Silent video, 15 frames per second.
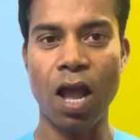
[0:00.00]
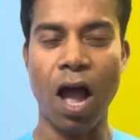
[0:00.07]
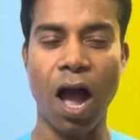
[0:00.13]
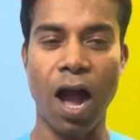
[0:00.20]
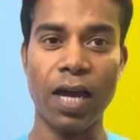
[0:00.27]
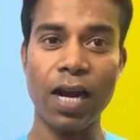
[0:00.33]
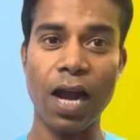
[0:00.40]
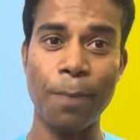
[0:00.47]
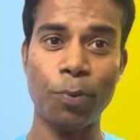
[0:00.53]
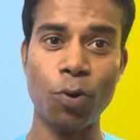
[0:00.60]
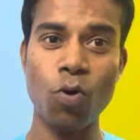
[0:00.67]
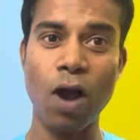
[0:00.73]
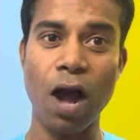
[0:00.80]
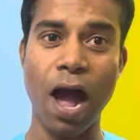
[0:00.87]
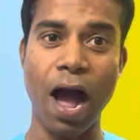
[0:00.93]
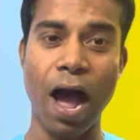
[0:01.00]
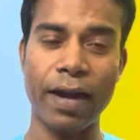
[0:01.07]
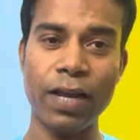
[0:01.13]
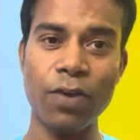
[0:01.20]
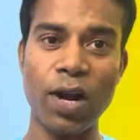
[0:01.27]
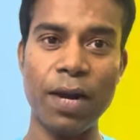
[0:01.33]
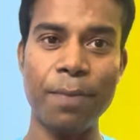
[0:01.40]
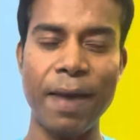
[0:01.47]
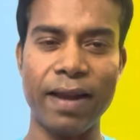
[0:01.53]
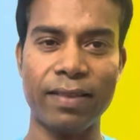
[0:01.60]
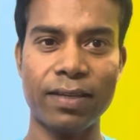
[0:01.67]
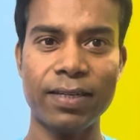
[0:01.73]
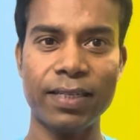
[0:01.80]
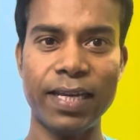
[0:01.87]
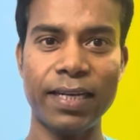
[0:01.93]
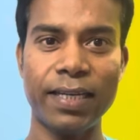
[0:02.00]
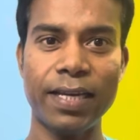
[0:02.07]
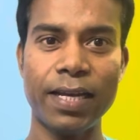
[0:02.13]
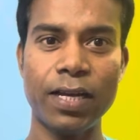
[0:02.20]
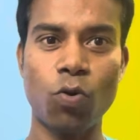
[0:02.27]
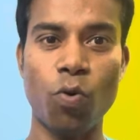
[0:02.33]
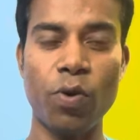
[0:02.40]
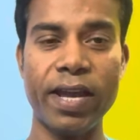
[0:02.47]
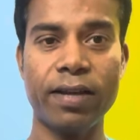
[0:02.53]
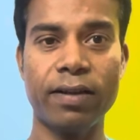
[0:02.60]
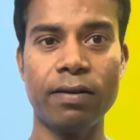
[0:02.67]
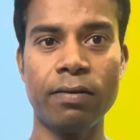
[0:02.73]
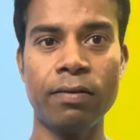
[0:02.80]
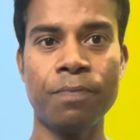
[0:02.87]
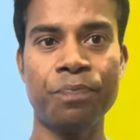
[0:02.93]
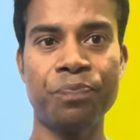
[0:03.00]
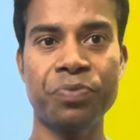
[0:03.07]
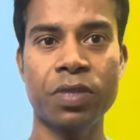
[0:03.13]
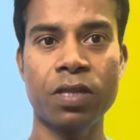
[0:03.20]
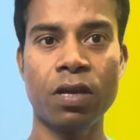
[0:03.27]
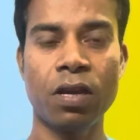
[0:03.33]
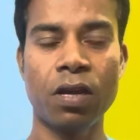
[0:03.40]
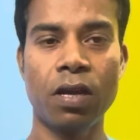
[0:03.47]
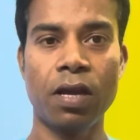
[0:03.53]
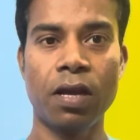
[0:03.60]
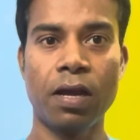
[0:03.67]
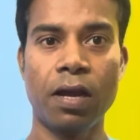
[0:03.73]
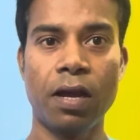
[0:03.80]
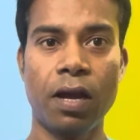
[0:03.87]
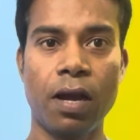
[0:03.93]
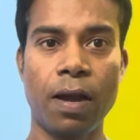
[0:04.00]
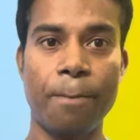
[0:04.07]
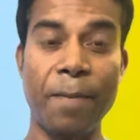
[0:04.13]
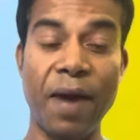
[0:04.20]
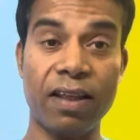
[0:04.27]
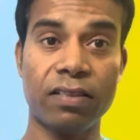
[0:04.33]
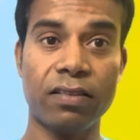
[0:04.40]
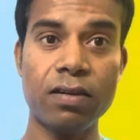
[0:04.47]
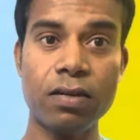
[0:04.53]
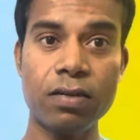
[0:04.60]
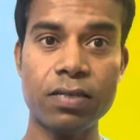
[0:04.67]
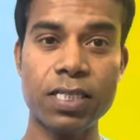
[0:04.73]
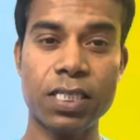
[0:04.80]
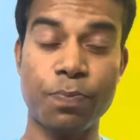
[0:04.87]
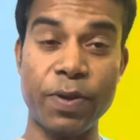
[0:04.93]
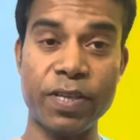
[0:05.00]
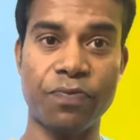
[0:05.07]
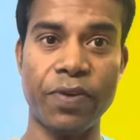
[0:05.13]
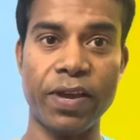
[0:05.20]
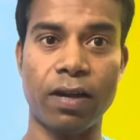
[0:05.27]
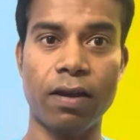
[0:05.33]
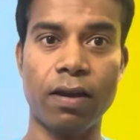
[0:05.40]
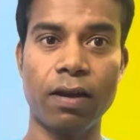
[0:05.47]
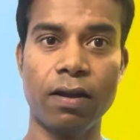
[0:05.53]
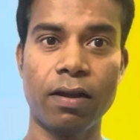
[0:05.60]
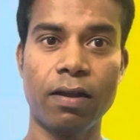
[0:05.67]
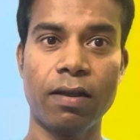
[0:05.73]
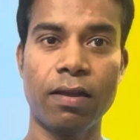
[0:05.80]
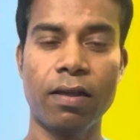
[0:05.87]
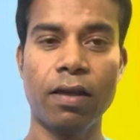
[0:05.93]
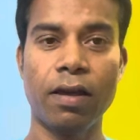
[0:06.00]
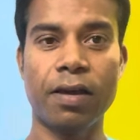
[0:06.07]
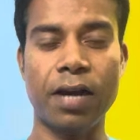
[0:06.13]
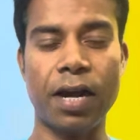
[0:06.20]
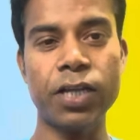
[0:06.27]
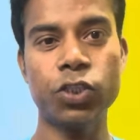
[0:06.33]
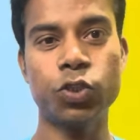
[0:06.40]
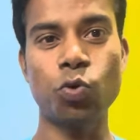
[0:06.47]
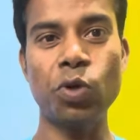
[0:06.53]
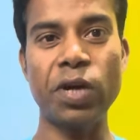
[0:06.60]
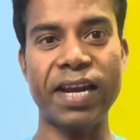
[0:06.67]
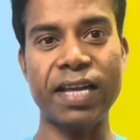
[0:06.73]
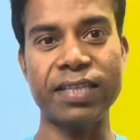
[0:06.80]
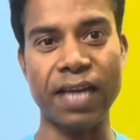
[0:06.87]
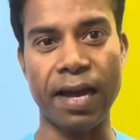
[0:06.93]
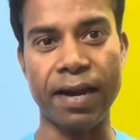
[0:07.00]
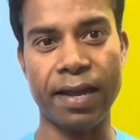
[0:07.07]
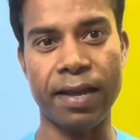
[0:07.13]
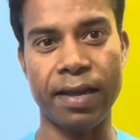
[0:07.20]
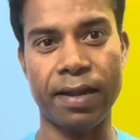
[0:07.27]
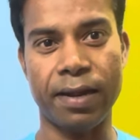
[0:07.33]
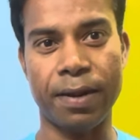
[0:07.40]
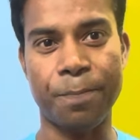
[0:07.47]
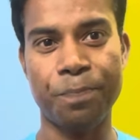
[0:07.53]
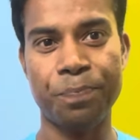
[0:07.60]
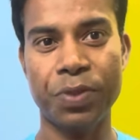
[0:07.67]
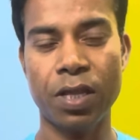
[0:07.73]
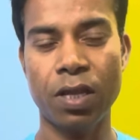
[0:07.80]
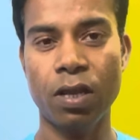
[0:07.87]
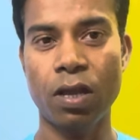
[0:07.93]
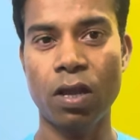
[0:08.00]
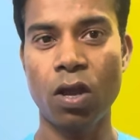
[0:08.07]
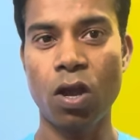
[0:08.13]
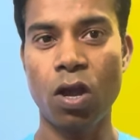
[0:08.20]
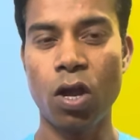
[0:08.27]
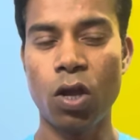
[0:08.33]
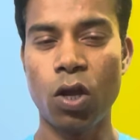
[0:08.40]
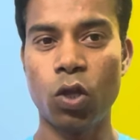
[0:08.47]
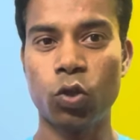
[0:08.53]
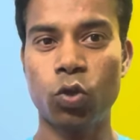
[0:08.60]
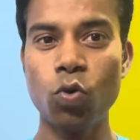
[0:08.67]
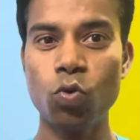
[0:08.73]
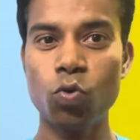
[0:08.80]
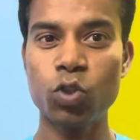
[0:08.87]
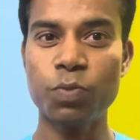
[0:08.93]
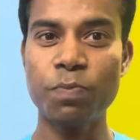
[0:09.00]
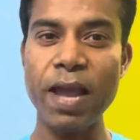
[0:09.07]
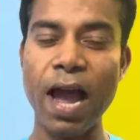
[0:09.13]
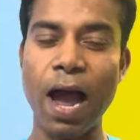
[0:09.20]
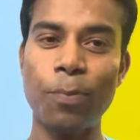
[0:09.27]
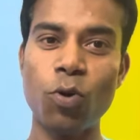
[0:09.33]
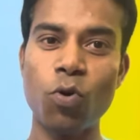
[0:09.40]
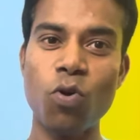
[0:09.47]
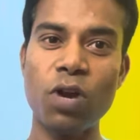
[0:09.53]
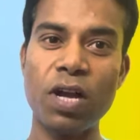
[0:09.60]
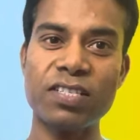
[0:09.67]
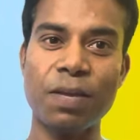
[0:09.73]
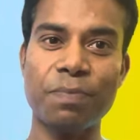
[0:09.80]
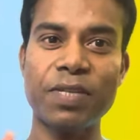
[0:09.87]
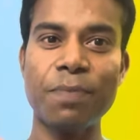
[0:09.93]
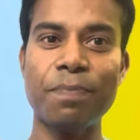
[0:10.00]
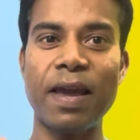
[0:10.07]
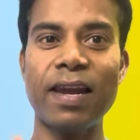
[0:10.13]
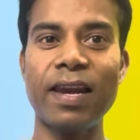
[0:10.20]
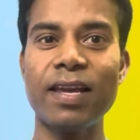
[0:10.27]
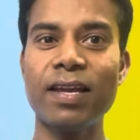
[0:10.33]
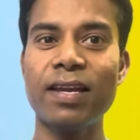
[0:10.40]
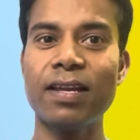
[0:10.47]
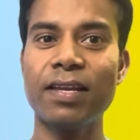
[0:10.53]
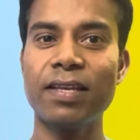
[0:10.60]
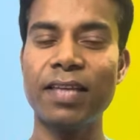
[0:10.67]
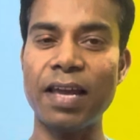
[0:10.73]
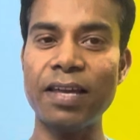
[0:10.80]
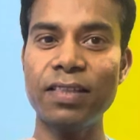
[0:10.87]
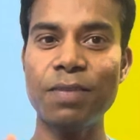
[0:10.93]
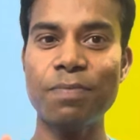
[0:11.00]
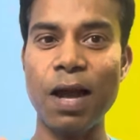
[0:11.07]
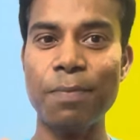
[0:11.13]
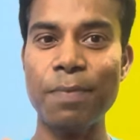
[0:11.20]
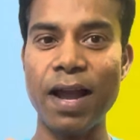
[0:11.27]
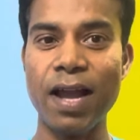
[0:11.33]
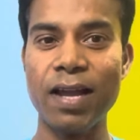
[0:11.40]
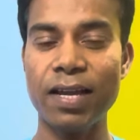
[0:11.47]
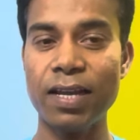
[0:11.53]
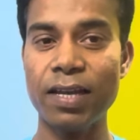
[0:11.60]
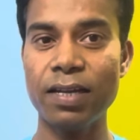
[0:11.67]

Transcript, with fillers: अगर आप लोग आने वाले मैराथन के लिए कोई एक मैराथन स्पेसिफिक रनिंग शू लेना चाह रहे हैं तो उसमें आप लोगों का सबसे पहले यही दिमाग में आया कि